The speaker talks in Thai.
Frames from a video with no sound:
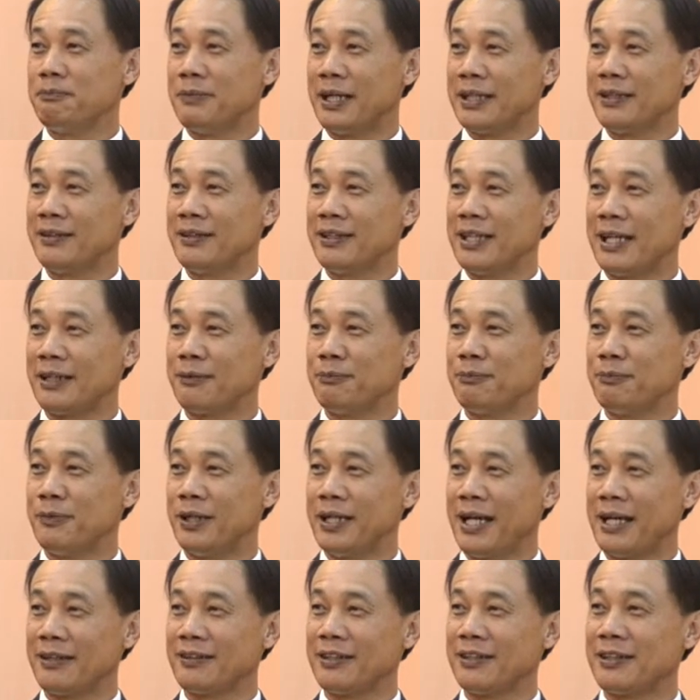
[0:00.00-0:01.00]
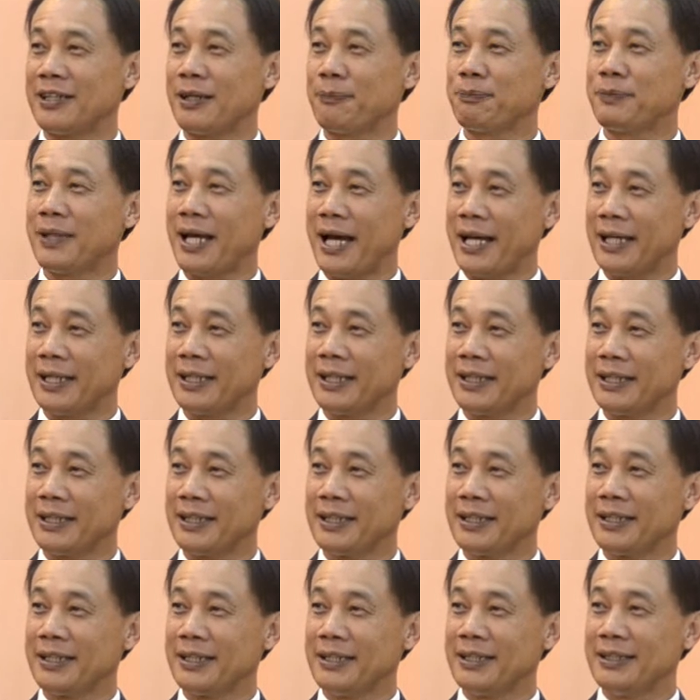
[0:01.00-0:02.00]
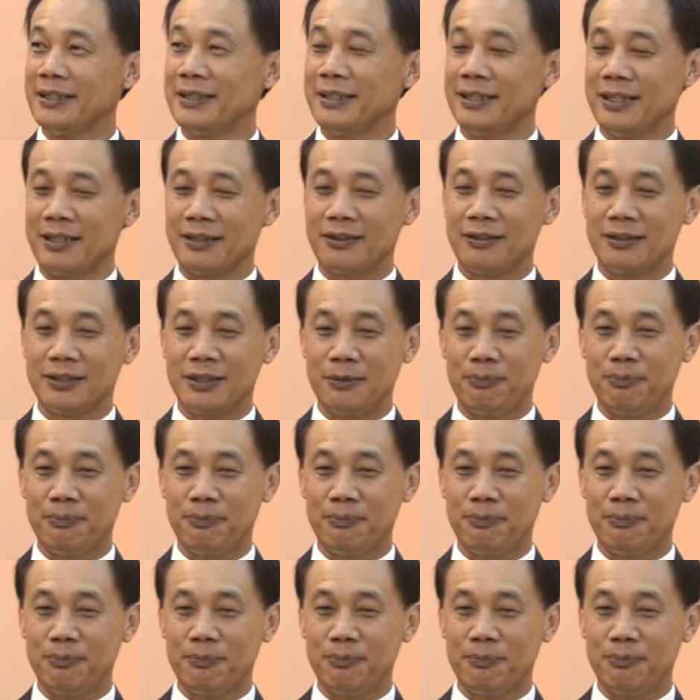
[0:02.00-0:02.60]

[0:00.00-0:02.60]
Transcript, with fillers: บรรษัทบริหารสินทรัพย์ไทยนะก็